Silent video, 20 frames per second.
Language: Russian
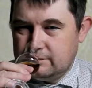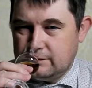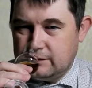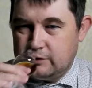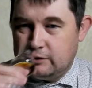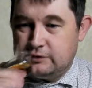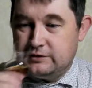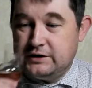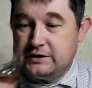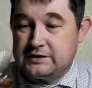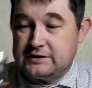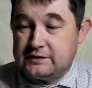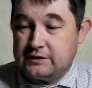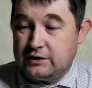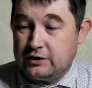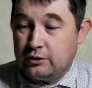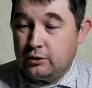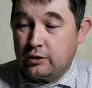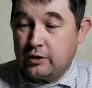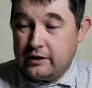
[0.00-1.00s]
Но здесь
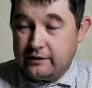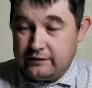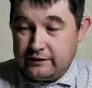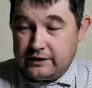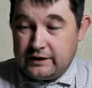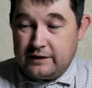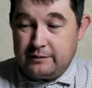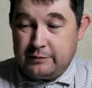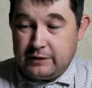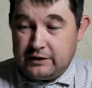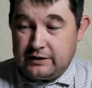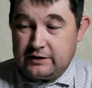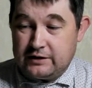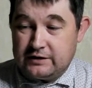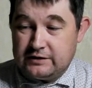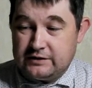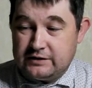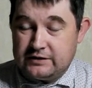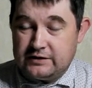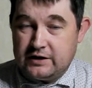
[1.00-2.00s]
цветы луговые,
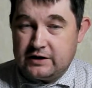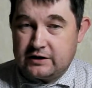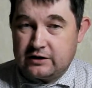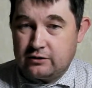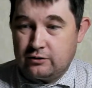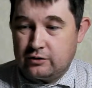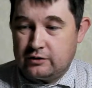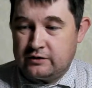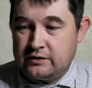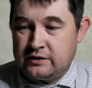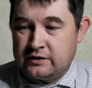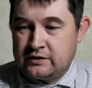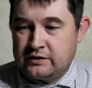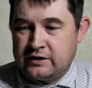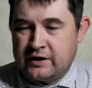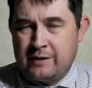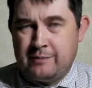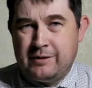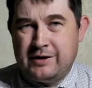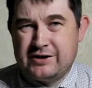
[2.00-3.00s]
опять-таки здесь яркие
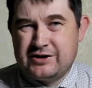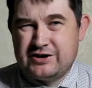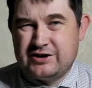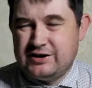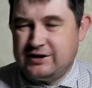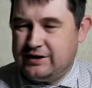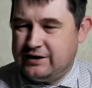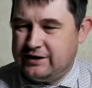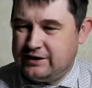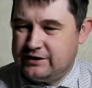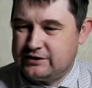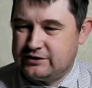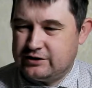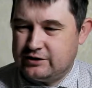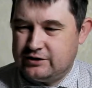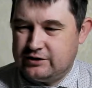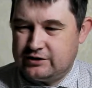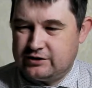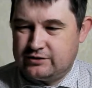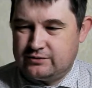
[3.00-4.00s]
ромашки или, я не знаю,
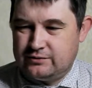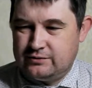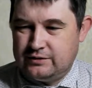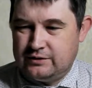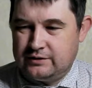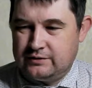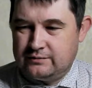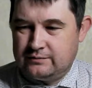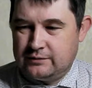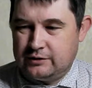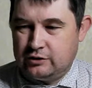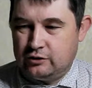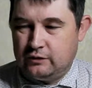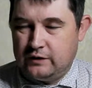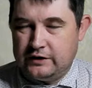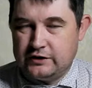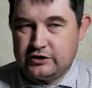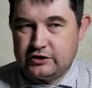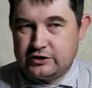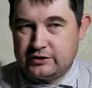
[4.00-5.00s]
даже, или
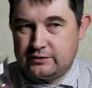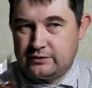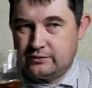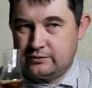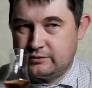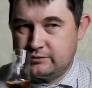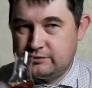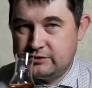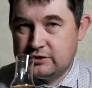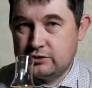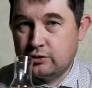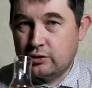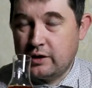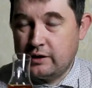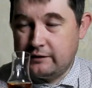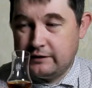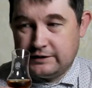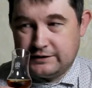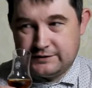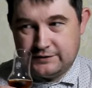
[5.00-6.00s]
одуванчики. Но, ну, в общем, здесь
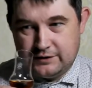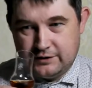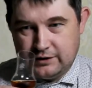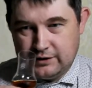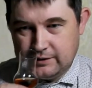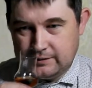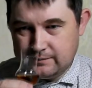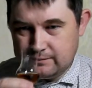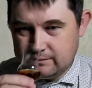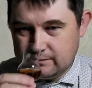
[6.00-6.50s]
луговые цветы.